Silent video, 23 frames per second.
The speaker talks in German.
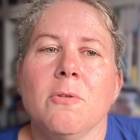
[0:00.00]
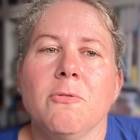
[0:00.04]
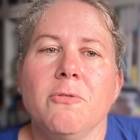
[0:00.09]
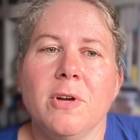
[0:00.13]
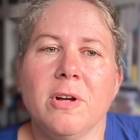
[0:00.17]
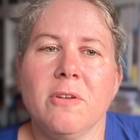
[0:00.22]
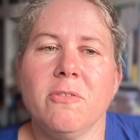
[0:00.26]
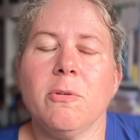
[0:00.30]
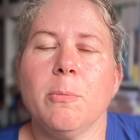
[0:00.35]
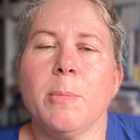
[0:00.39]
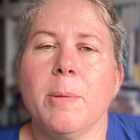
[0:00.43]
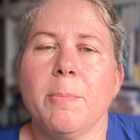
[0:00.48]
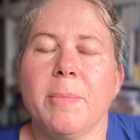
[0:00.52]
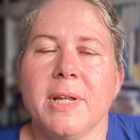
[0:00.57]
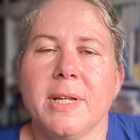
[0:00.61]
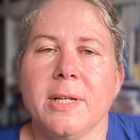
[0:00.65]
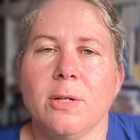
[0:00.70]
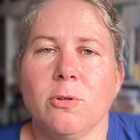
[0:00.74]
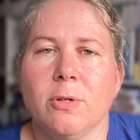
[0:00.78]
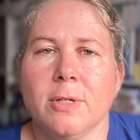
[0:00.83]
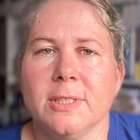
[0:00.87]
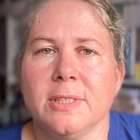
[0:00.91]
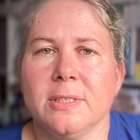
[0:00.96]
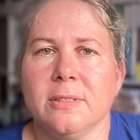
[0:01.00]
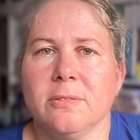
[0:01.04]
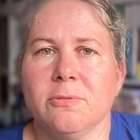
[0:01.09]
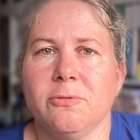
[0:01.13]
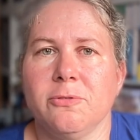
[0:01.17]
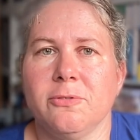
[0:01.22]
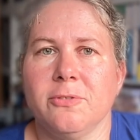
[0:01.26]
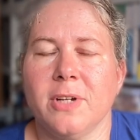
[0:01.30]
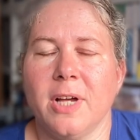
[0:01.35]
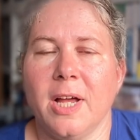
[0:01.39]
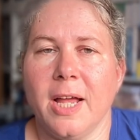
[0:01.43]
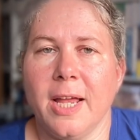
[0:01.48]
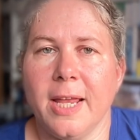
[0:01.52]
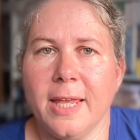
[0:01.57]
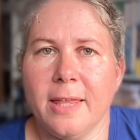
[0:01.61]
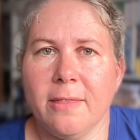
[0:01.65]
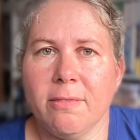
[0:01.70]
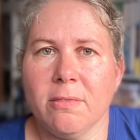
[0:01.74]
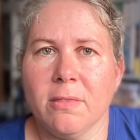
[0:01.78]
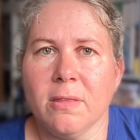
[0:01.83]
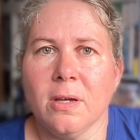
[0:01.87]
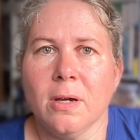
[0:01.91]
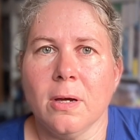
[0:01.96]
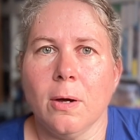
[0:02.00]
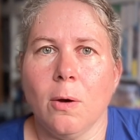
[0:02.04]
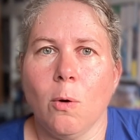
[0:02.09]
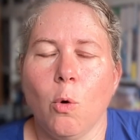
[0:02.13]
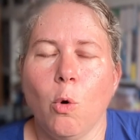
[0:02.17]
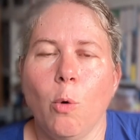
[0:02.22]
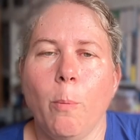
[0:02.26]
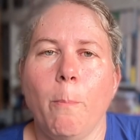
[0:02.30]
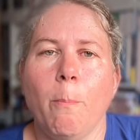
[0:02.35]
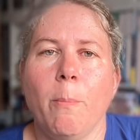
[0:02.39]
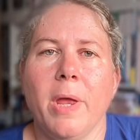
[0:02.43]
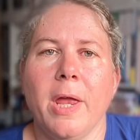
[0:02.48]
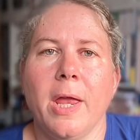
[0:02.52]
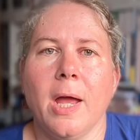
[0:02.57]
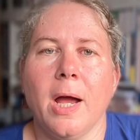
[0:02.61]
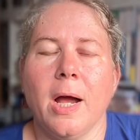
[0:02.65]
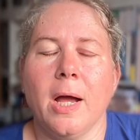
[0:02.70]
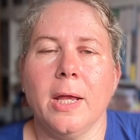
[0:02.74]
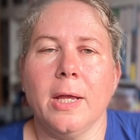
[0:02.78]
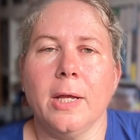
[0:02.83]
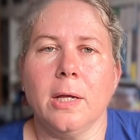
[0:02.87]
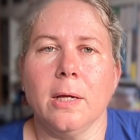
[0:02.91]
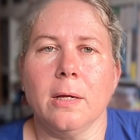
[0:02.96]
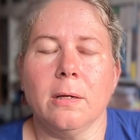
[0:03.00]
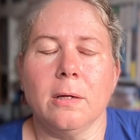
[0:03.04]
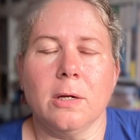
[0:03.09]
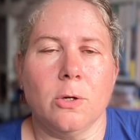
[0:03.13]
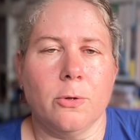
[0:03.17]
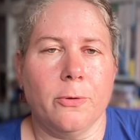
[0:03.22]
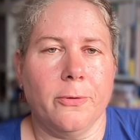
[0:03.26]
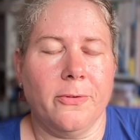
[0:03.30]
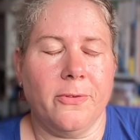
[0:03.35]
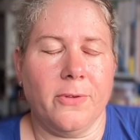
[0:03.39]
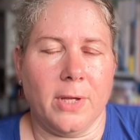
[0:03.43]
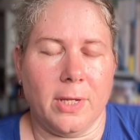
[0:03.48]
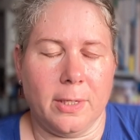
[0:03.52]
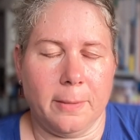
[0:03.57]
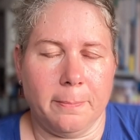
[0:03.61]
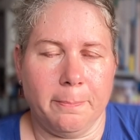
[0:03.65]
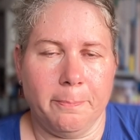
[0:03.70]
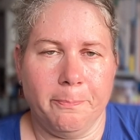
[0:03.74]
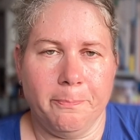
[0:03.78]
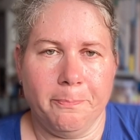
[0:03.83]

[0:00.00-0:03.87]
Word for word: Fangen wir mal bei den kostenfreien OpenAI-Accounts an.